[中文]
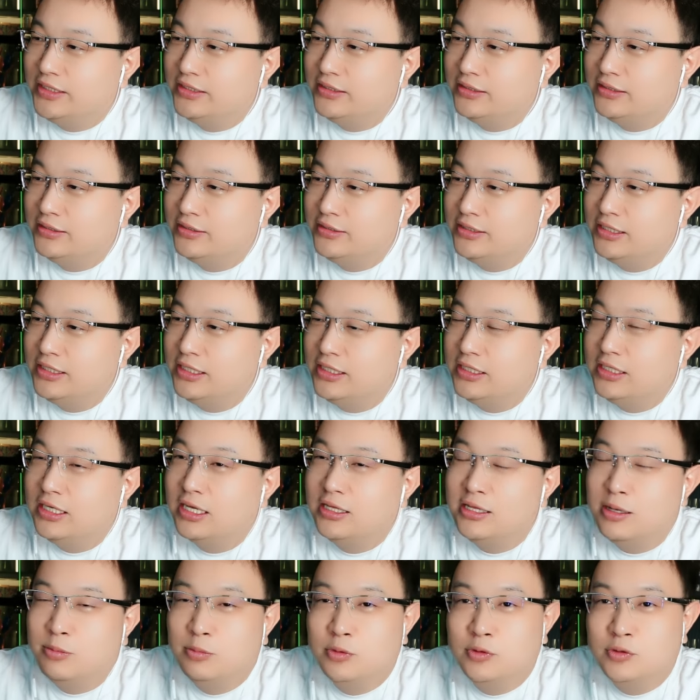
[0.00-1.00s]
现在你看，
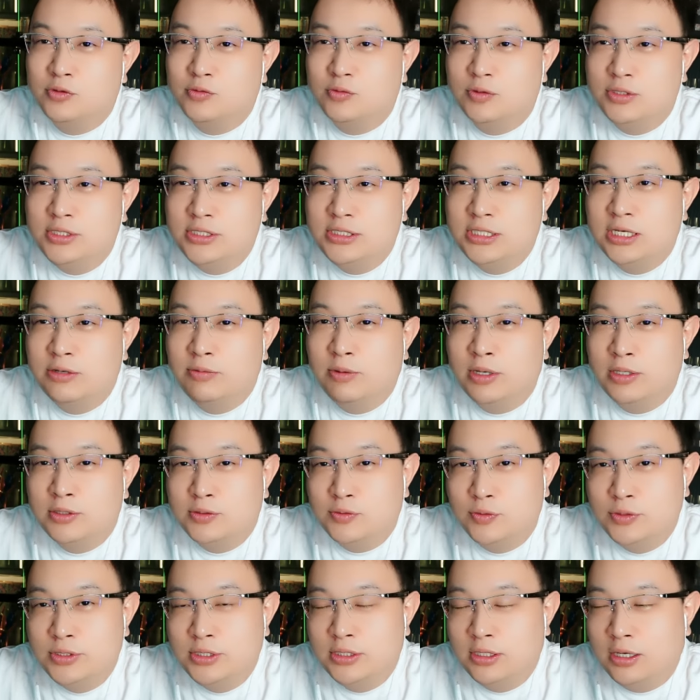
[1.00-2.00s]
他们都说一千万
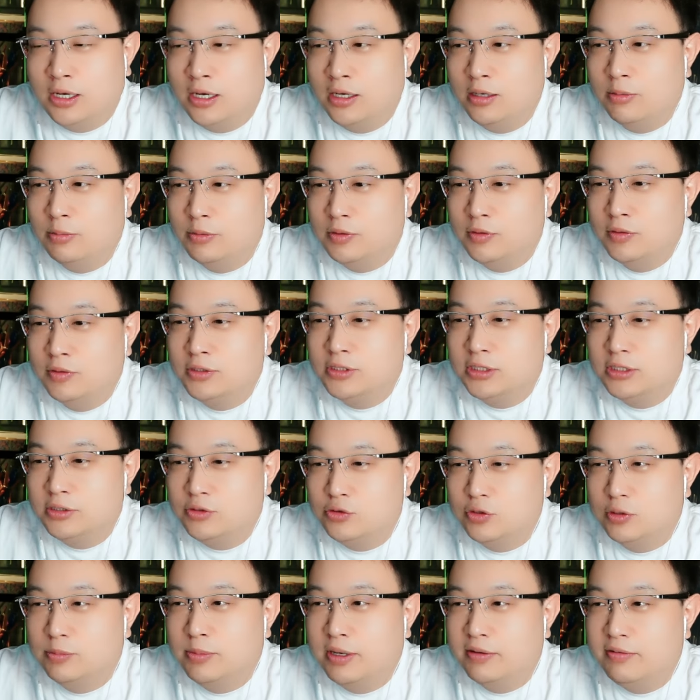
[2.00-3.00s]
存银行里面能争取
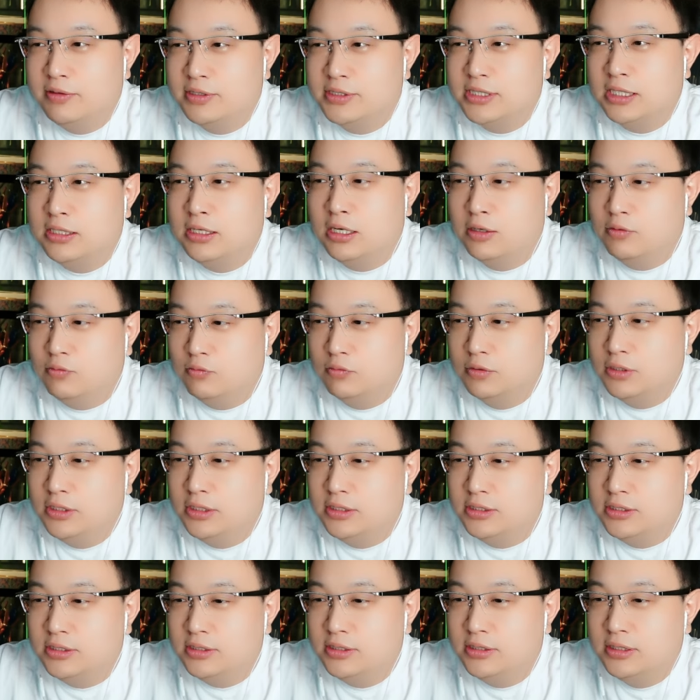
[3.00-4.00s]
到百分之三点五利
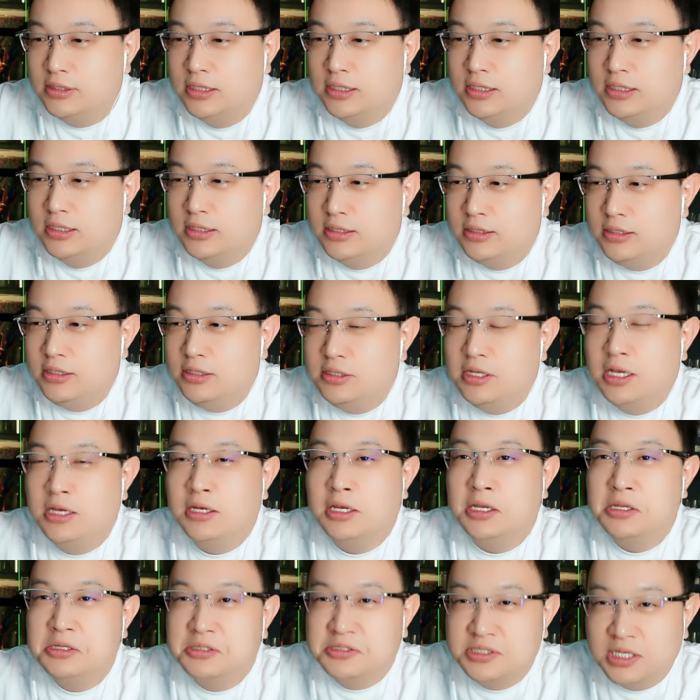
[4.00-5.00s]
息，一年给
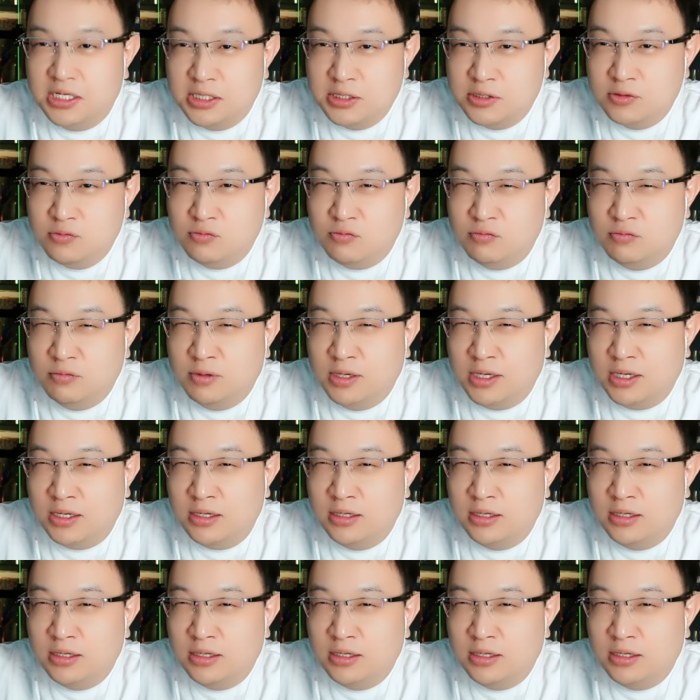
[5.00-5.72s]
你三十五万，